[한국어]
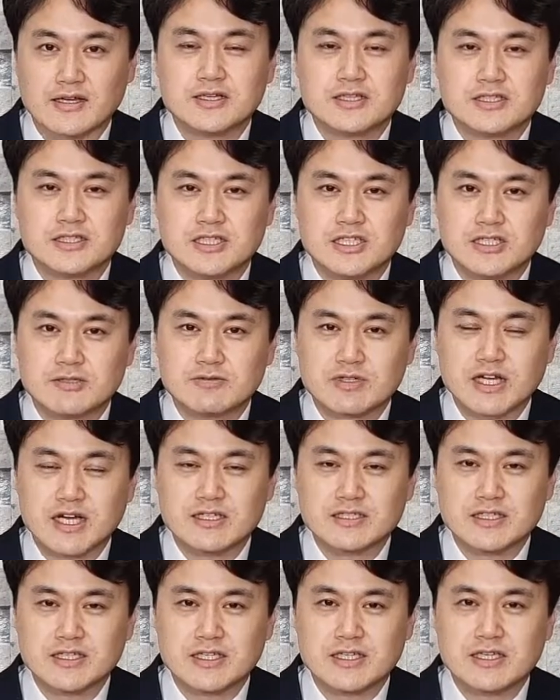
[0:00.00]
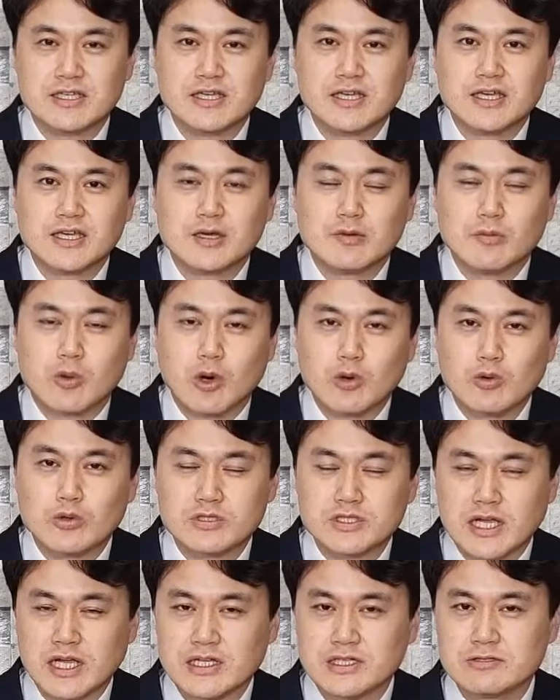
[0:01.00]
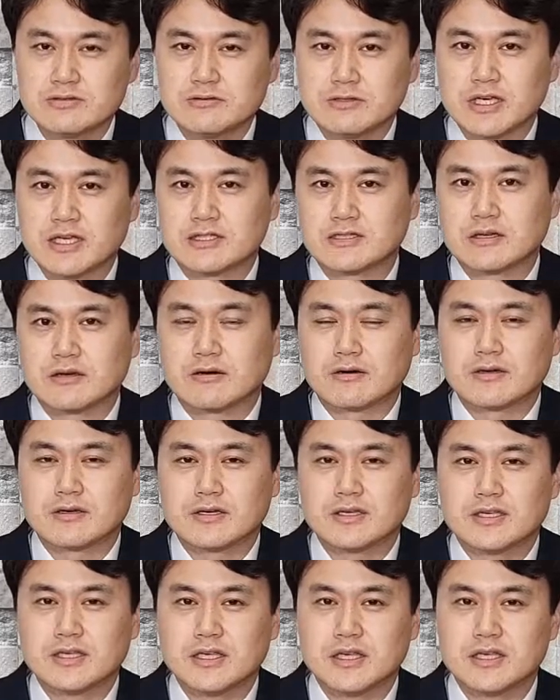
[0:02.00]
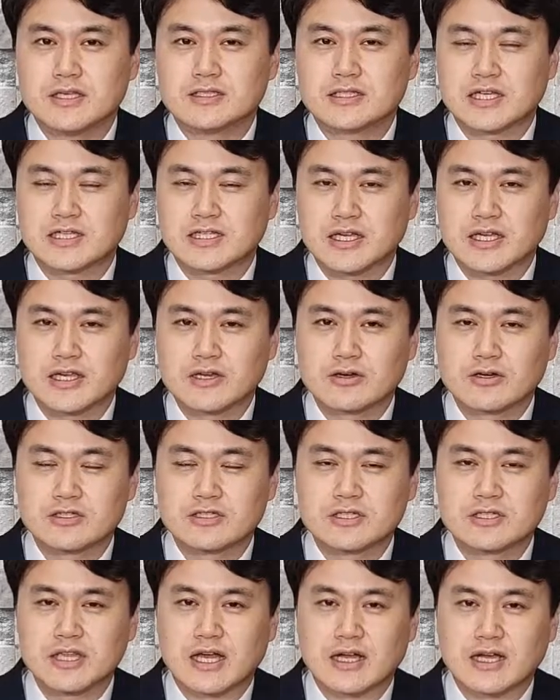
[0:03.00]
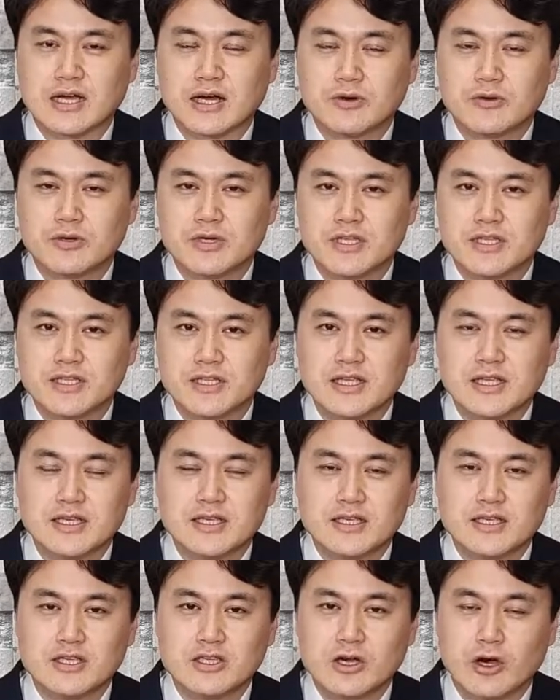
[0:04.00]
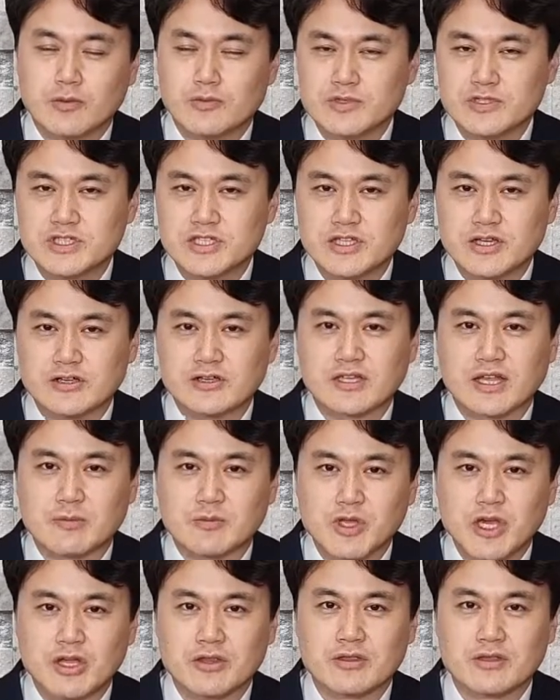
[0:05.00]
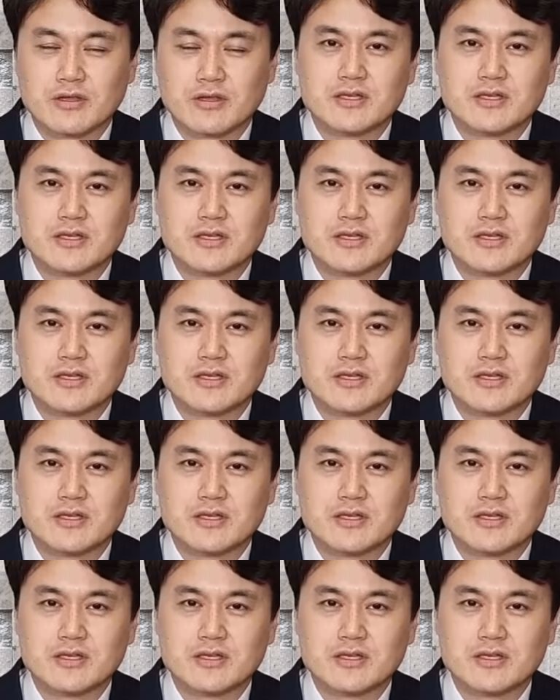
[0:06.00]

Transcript: 지금까지 먹고 살기 위해서 이 세상의 것을 낚아올린 이 어부들이었다면